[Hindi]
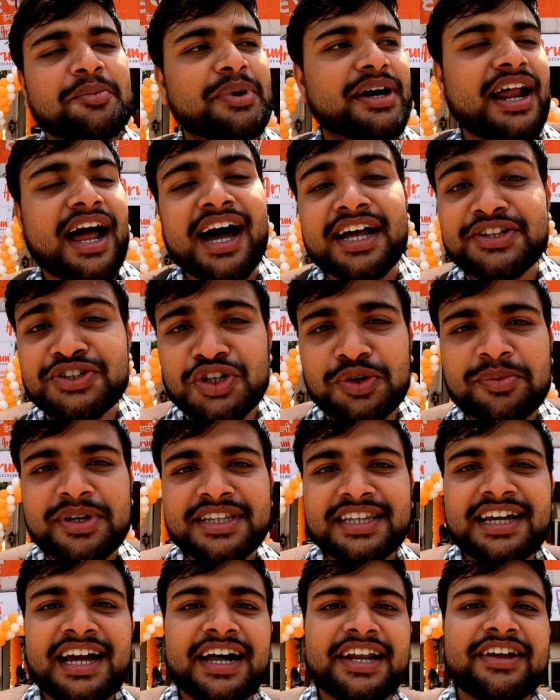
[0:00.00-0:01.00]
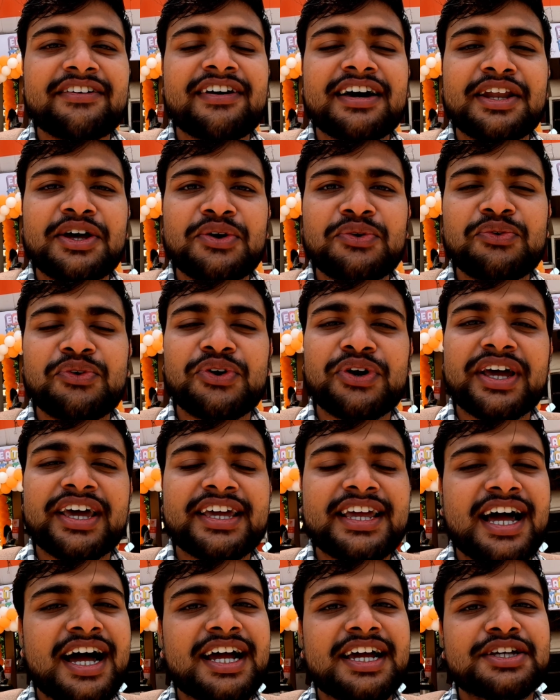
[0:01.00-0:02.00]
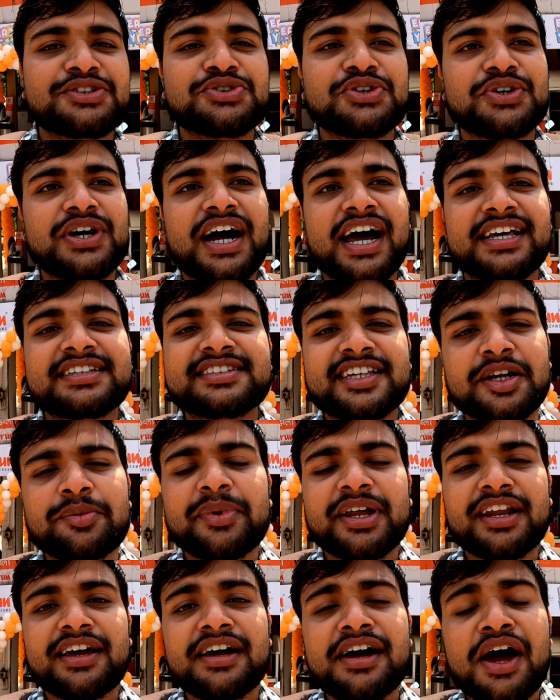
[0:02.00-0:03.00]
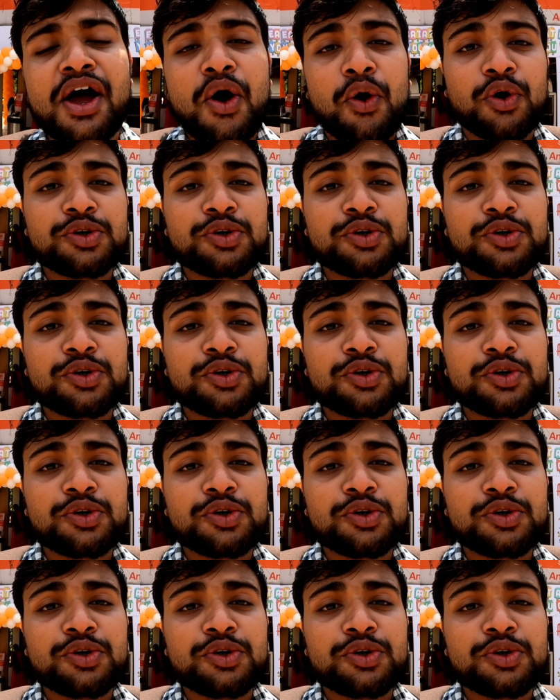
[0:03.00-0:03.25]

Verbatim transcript: पर आज जो मैं दिखाने वाला हूँ वो है यहाँ का जो आइसक्रीम है ना